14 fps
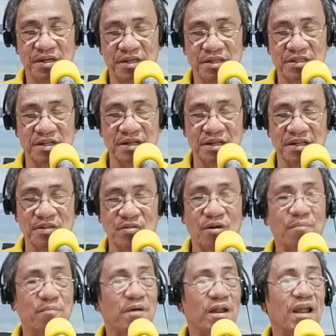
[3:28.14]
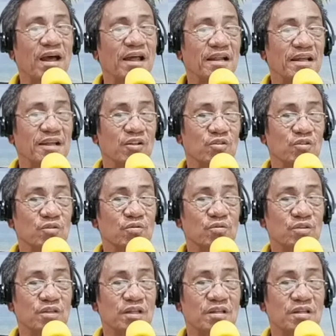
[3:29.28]
Saan to amalahan, nga
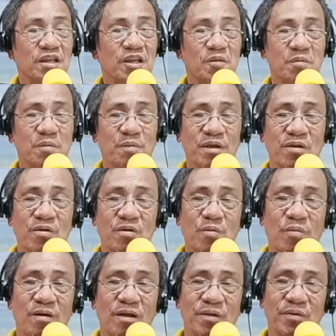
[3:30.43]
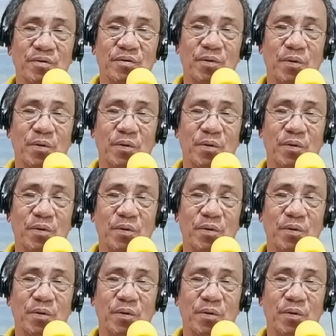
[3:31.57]
natnuten, dagiti bibig ko man.